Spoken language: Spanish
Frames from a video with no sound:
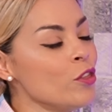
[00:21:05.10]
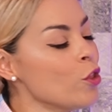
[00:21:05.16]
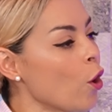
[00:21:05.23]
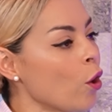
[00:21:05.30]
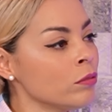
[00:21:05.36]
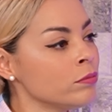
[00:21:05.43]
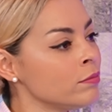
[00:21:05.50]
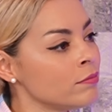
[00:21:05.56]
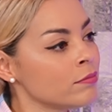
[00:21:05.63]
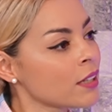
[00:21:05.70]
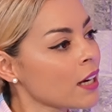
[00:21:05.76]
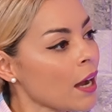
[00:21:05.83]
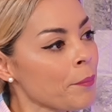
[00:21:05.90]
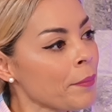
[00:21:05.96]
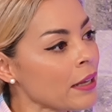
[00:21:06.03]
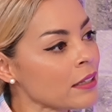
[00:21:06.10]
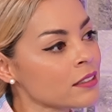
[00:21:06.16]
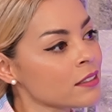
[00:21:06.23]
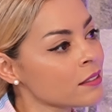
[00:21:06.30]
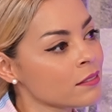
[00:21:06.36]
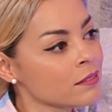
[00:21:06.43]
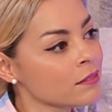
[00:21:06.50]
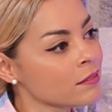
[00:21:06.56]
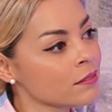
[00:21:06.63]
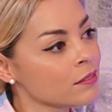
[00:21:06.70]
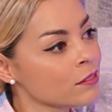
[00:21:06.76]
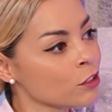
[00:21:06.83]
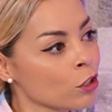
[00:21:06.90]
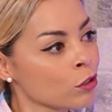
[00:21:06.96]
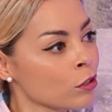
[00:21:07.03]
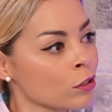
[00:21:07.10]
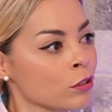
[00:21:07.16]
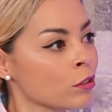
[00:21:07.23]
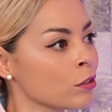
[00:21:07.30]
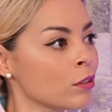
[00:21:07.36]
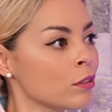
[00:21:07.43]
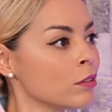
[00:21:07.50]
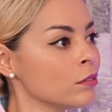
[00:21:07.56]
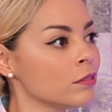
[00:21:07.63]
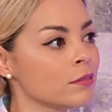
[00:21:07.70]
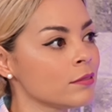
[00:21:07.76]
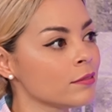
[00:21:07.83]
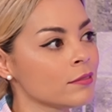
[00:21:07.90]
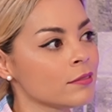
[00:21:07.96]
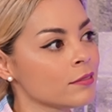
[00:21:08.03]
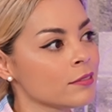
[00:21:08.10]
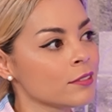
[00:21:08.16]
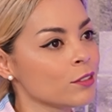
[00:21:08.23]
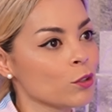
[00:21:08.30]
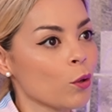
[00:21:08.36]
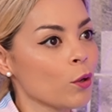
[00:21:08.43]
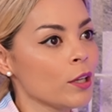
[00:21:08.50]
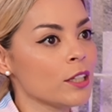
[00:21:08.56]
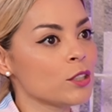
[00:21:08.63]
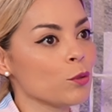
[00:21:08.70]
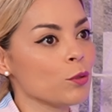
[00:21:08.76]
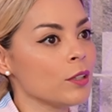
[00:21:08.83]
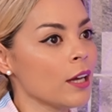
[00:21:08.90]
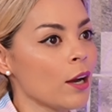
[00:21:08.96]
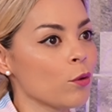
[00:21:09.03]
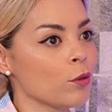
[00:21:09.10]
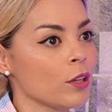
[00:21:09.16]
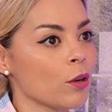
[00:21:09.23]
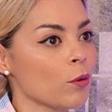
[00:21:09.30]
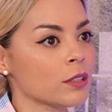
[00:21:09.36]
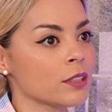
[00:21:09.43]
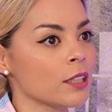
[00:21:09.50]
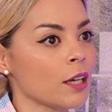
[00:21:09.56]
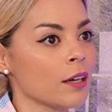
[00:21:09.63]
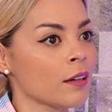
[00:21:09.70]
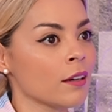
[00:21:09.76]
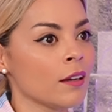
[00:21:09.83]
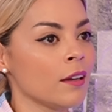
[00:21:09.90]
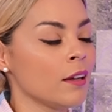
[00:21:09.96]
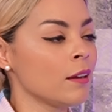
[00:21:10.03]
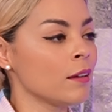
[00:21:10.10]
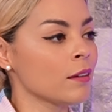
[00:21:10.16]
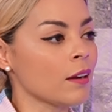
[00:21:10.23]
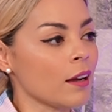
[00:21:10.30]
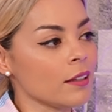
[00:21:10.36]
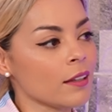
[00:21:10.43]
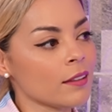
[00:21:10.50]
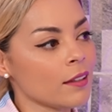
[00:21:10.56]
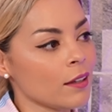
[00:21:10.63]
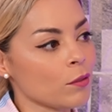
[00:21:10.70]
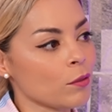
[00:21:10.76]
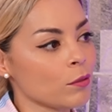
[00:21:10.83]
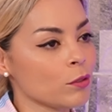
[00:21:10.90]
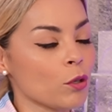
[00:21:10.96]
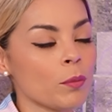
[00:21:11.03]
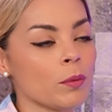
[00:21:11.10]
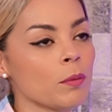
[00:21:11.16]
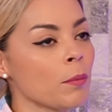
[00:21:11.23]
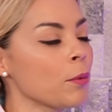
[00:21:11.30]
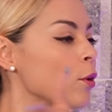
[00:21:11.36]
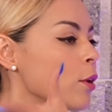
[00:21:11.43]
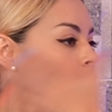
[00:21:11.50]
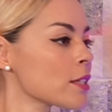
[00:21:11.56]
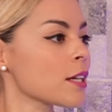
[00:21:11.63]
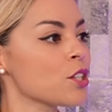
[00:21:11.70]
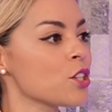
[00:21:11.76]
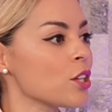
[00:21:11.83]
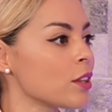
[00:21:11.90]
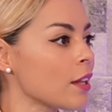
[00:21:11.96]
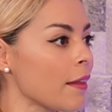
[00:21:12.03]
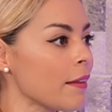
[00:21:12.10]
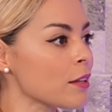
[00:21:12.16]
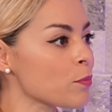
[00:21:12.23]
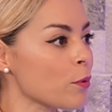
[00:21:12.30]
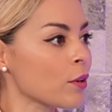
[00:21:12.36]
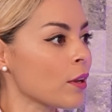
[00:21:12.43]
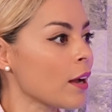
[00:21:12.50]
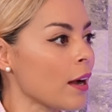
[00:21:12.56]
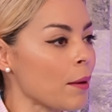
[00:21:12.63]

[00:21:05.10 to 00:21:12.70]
No, jamás. No, no, no, no. No, y si un día lo llego a hacer, cállate, ¿no? Yo misma me doy las cachetadas porque